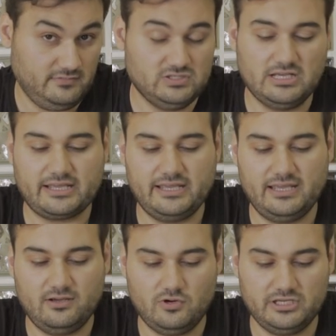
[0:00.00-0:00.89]
O sea
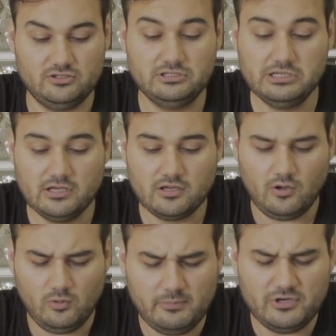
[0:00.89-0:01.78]
que, ojito,
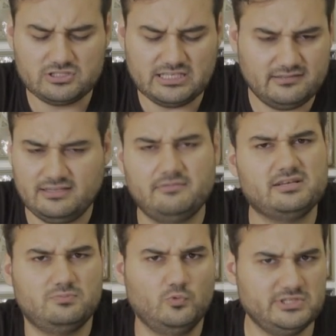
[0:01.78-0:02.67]
con una 1080 ya
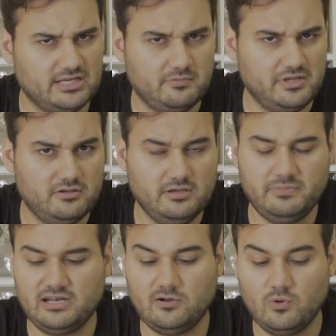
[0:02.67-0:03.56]
vas muy servido ¿eh?
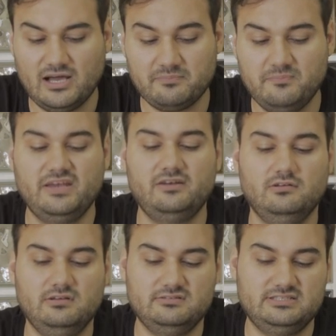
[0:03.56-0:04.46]
para jugar,
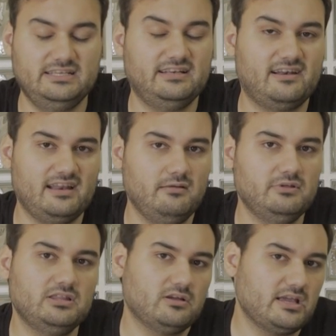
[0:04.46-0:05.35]
pero si
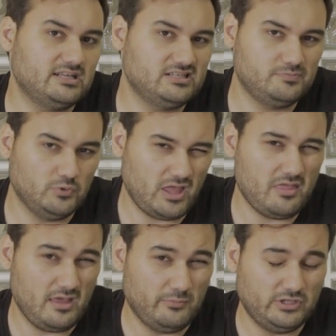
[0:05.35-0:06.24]
realmente lo que quieres es
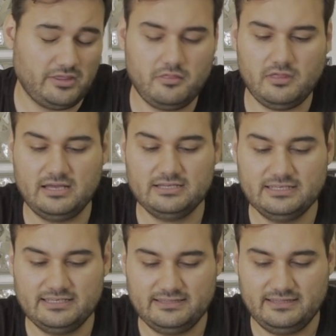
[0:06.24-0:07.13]
potencia, potencia,
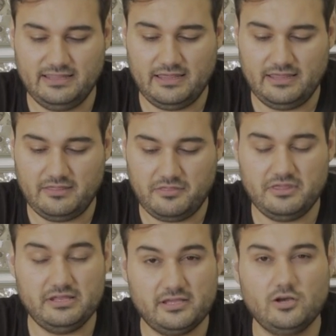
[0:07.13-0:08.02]
de
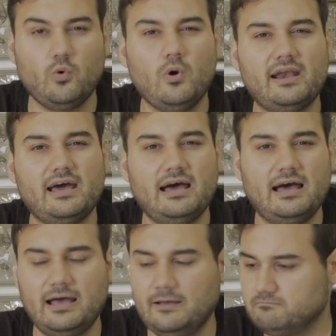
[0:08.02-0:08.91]
decir, quiero jugar
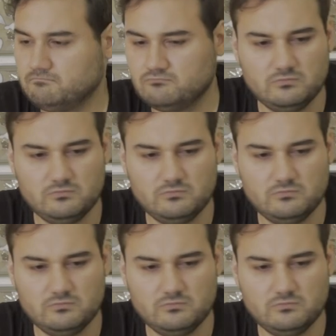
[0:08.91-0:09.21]
a